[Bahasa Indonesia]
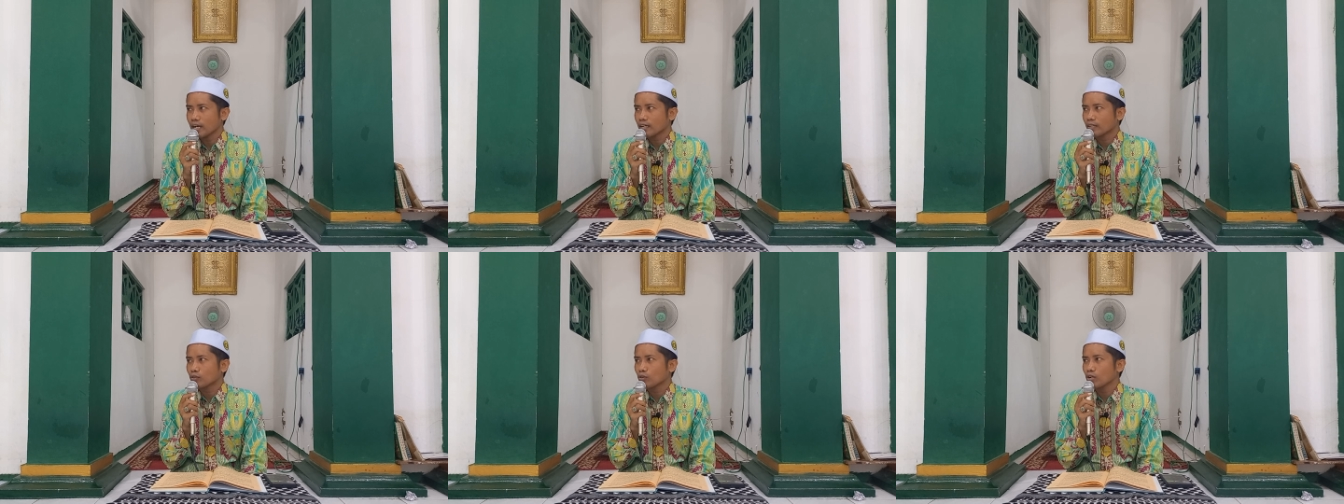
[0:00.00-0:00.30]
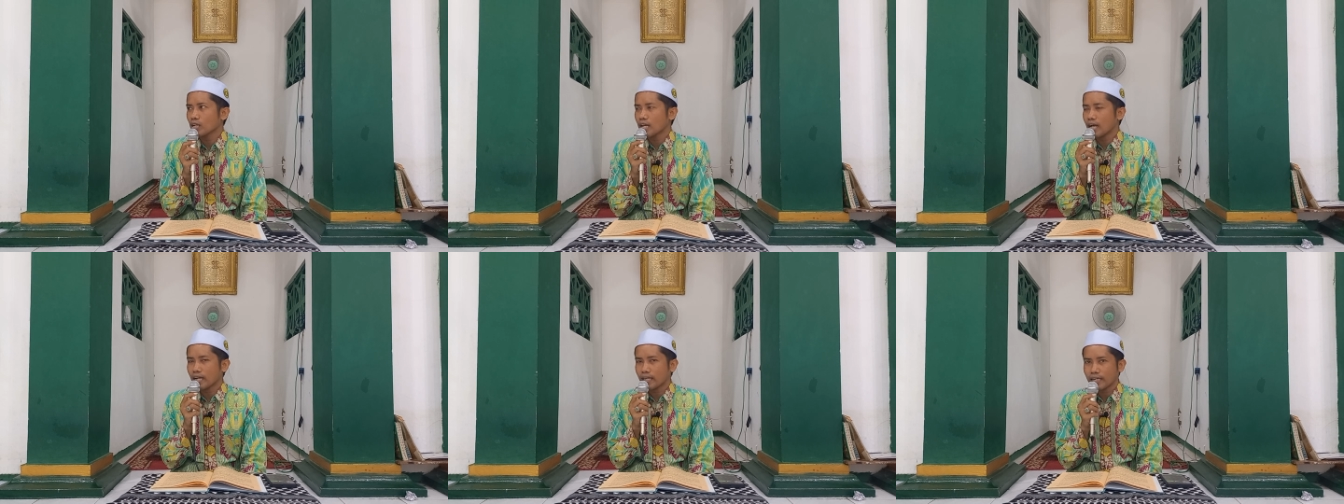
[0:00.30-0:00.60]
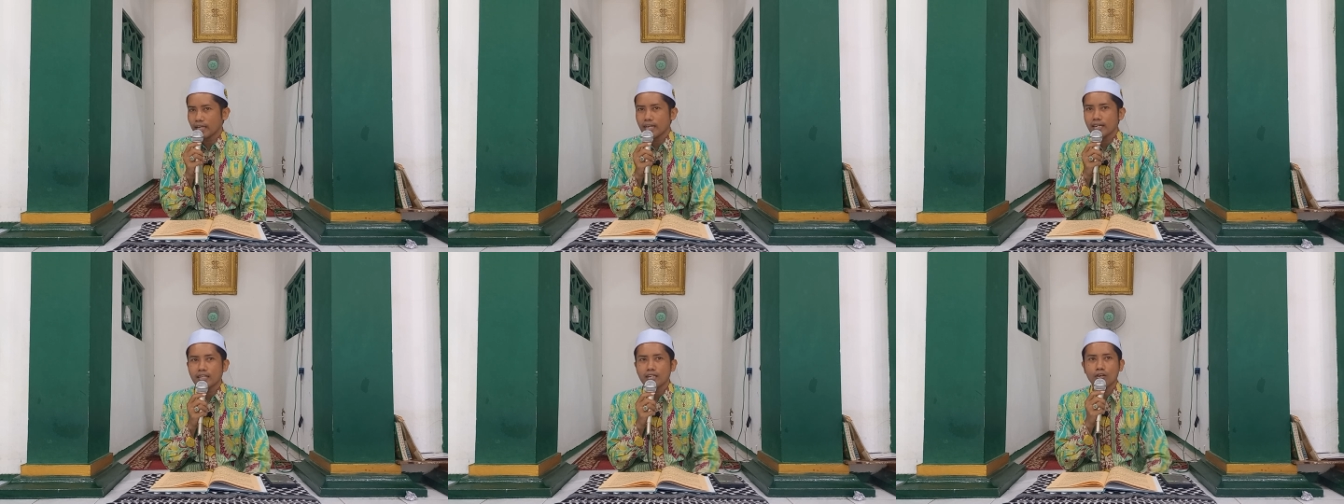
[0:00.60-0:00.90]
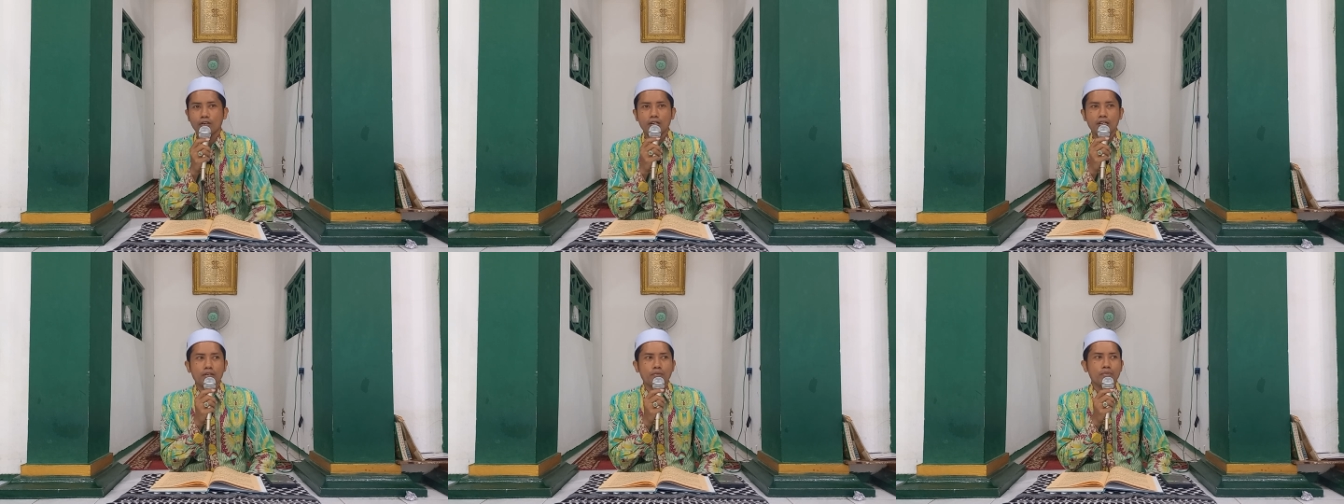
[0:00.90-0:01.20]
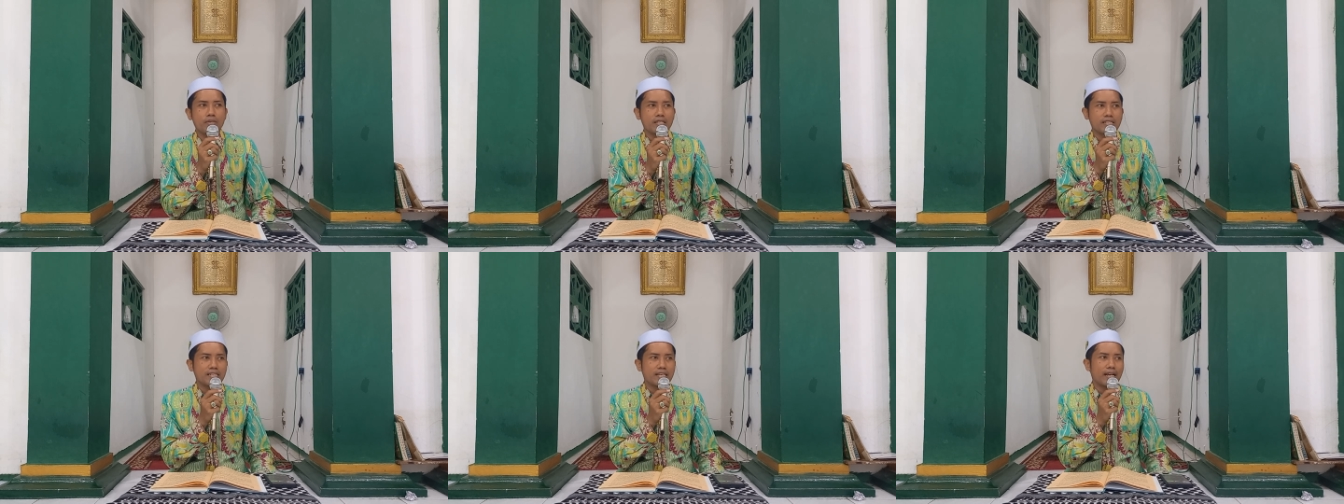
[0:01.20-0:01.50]
hakul yakin kau
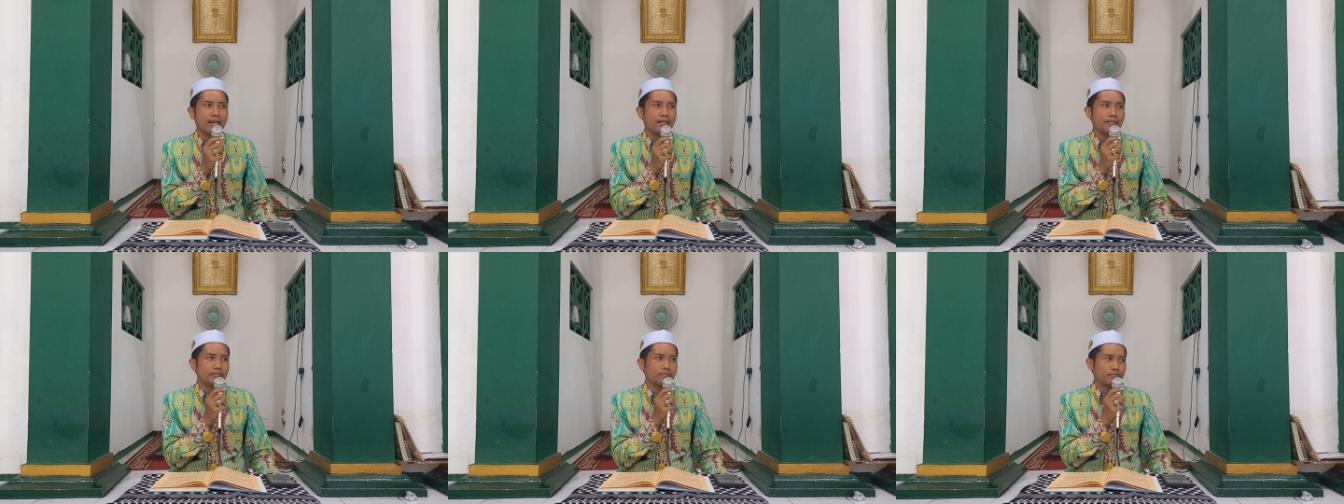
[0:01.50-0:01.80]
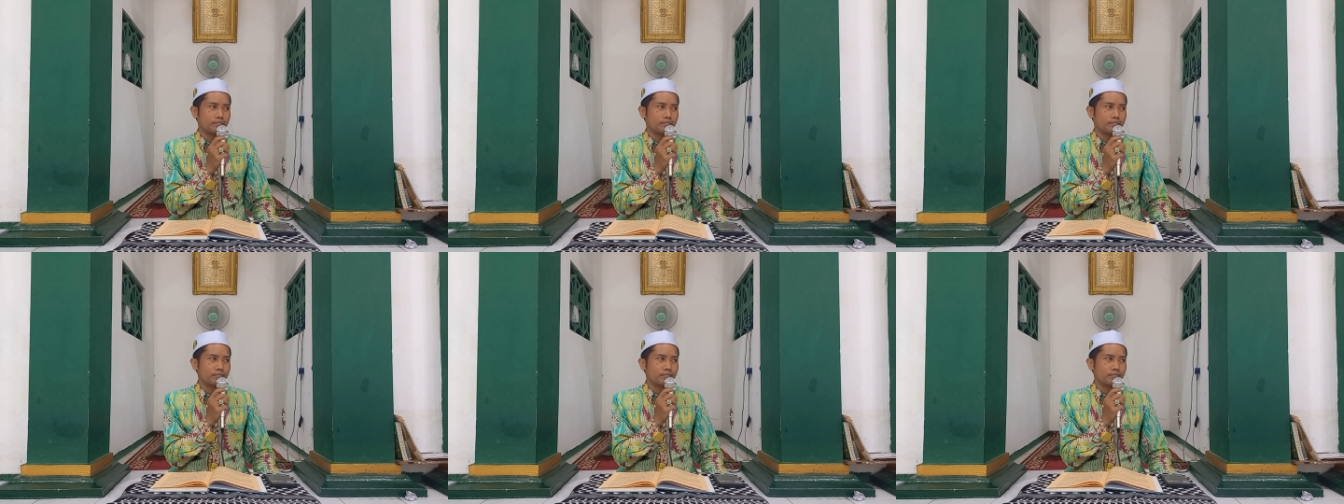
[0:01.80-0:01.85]
lebih bisa.